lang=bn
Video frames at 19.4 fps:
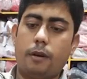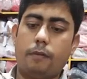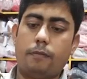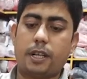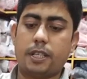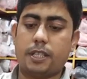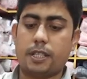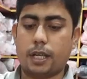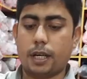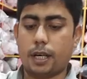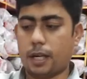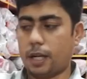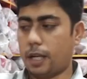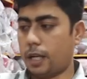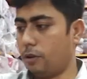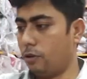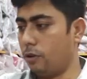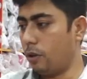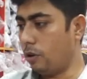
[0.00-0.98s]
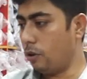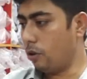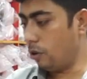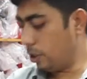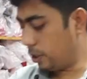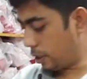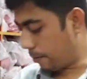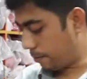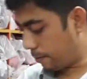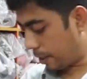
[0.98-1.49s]
পাঁচটা কালার এগুলো হলো
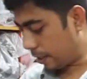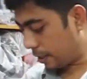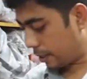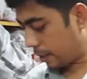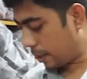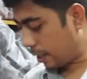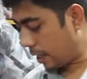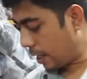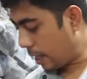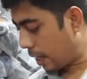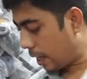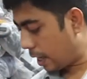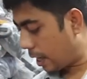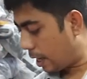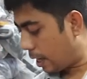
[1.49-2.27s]
হোলসেল প্রাইস ওকে